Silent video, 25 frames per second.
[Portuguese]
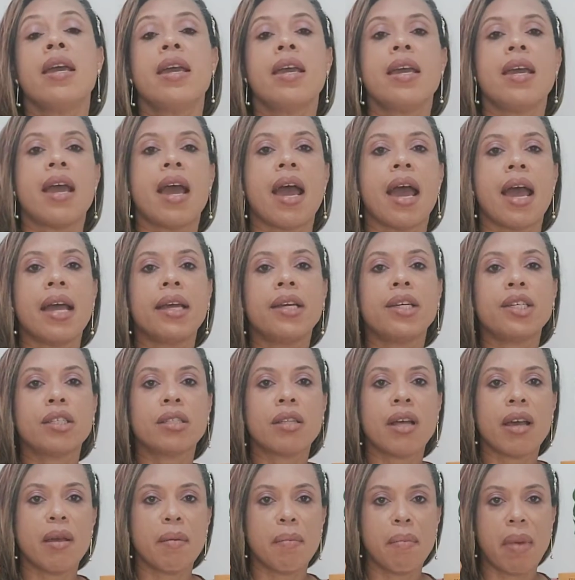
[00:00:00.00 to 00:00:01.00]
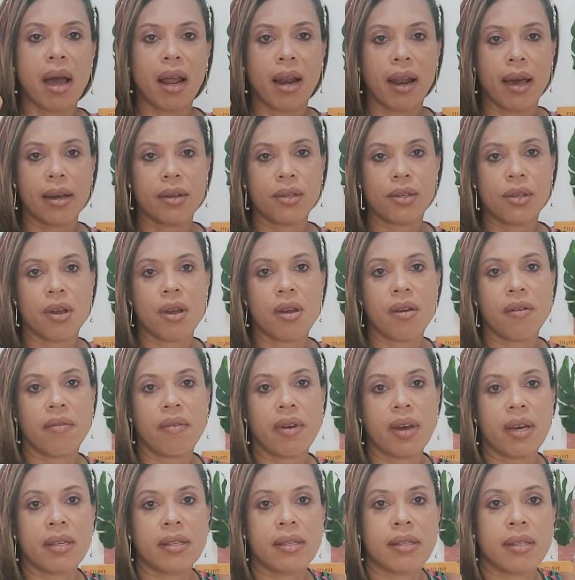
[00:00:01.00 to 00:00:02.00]
E esta embalagem é uma
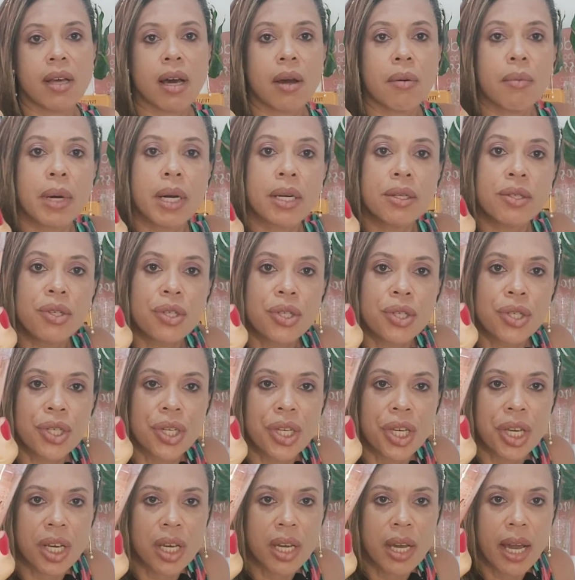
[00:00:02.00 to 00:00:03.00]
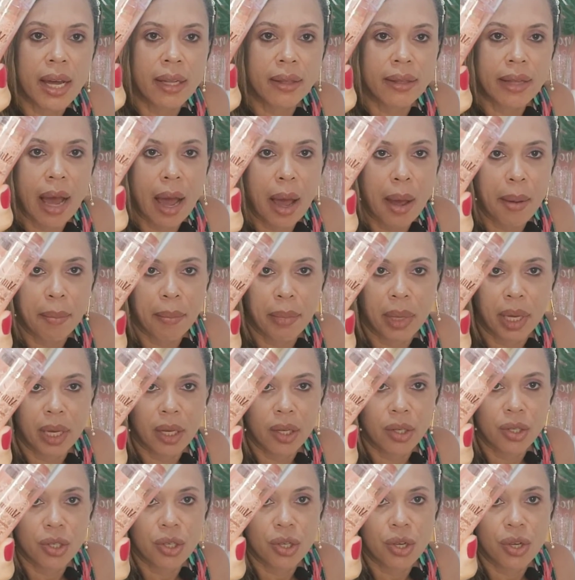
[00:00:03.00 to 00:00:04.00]
versão antiga da
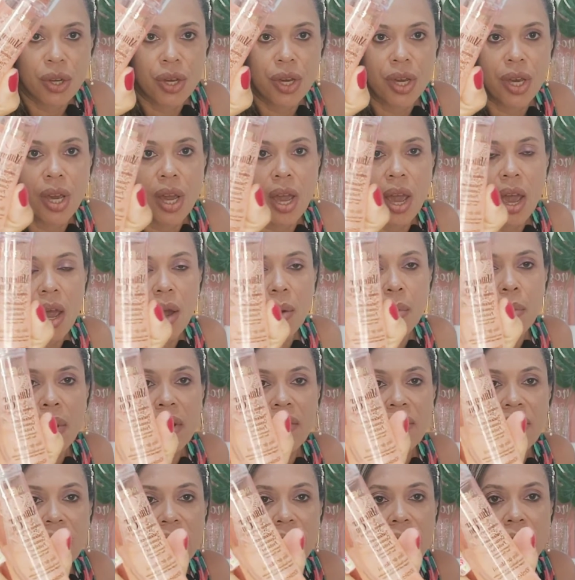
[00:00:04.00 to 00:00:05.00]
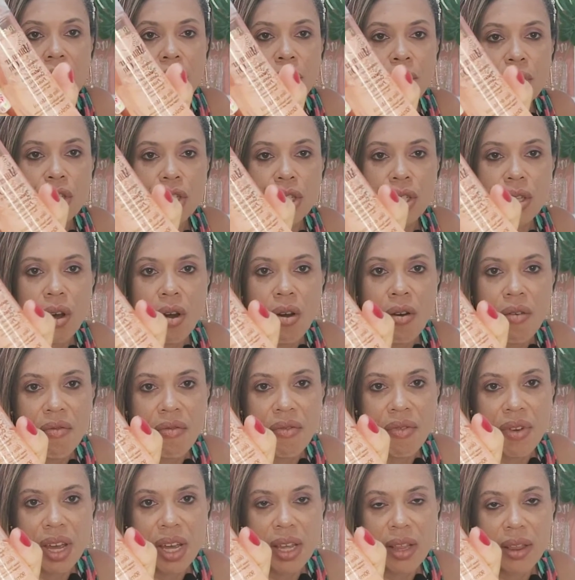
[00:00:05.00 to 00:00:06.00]
Amendia que é uma versão de
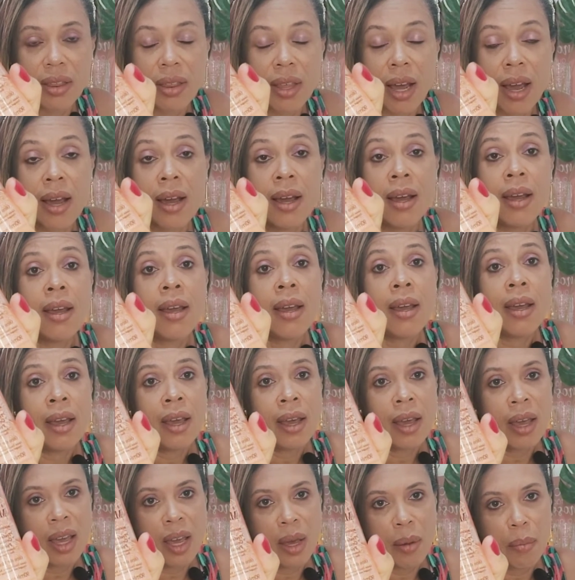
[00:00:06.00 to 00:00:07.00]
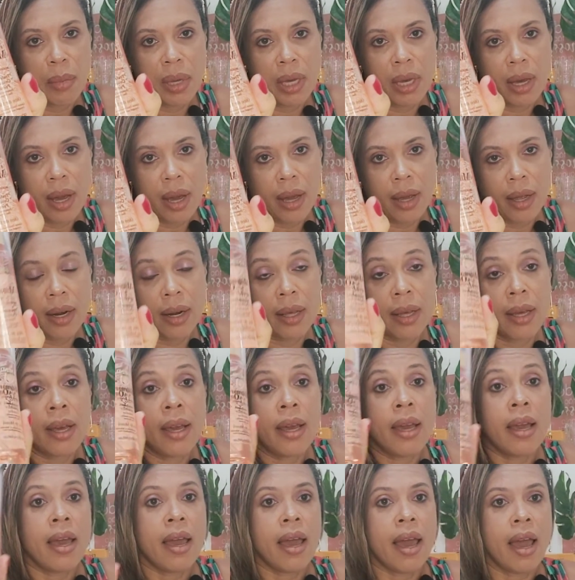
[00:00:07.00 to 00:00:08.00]
90 ml.
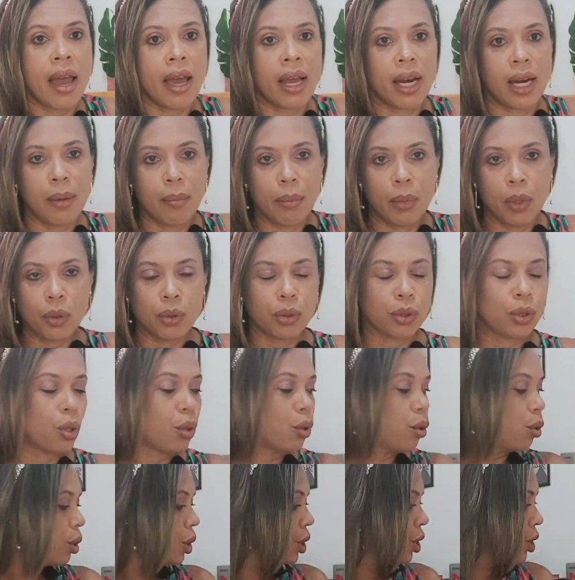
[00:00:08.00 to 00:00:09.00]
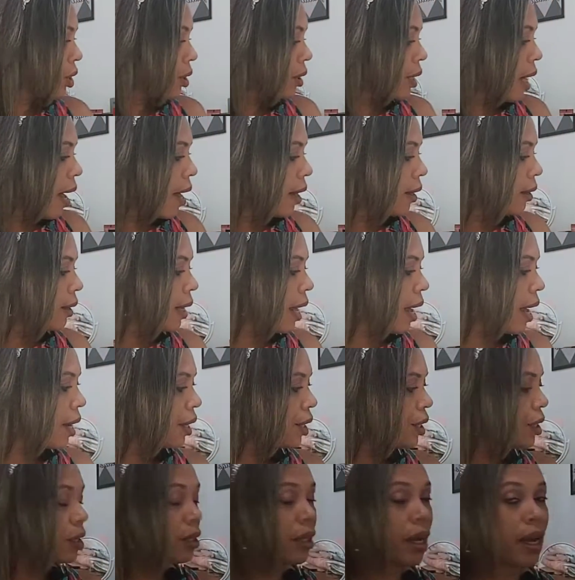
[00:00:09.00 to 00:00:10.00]
Ele mudou, está
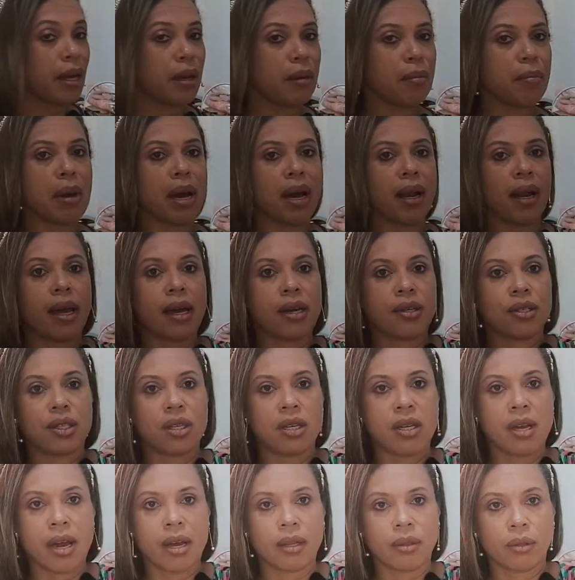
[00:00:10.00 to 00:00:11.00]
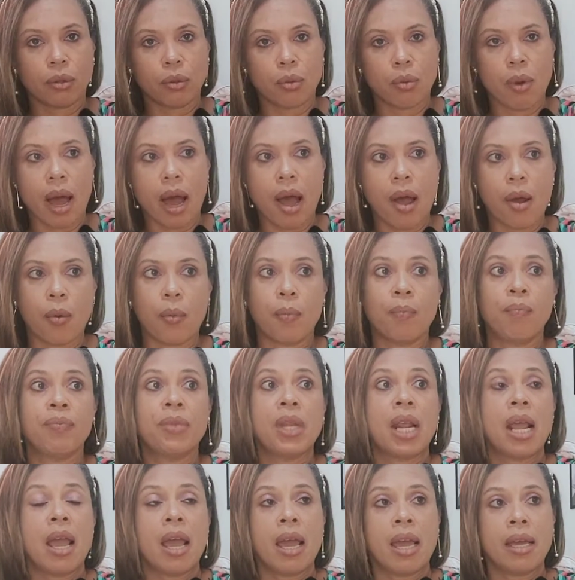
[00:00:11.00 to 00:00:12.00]
nesta embalagem atual.
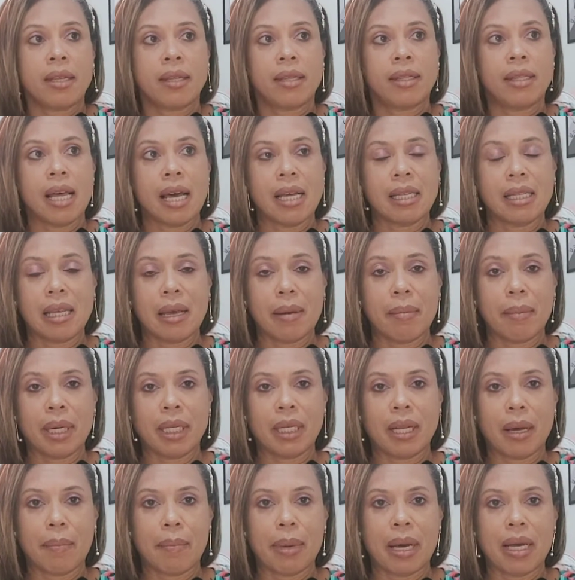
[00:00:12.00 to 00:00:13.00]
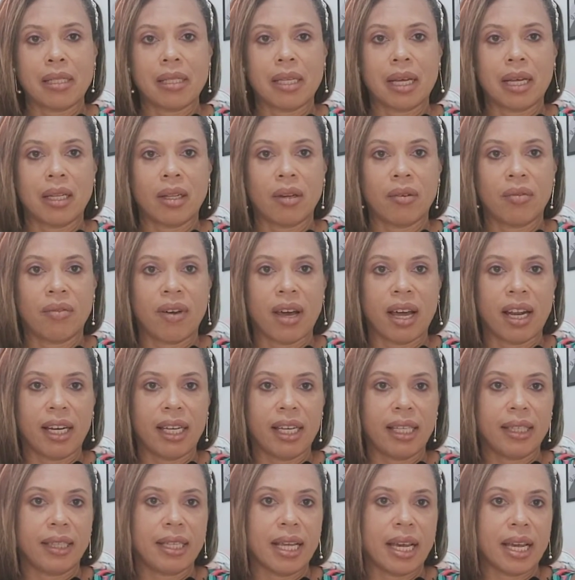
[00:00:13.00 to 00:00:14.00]
Na semana passada eu
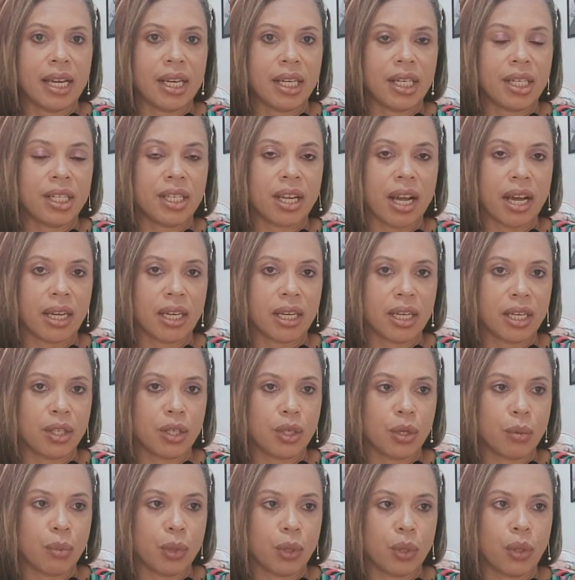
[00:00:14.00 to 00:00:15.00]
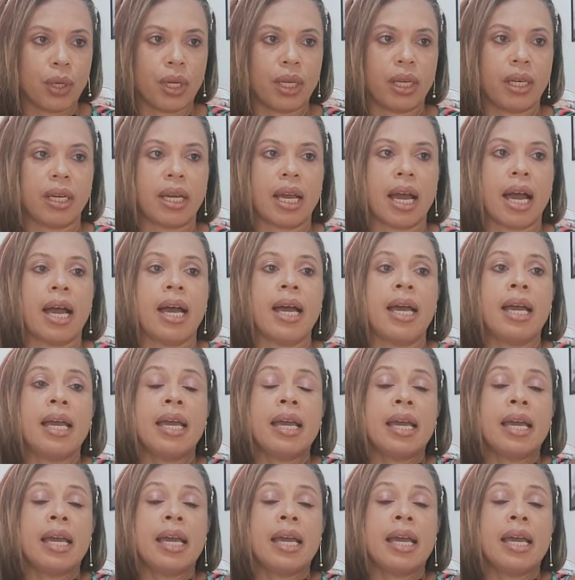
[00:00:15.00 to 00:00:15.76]
falei deste aqui de moringa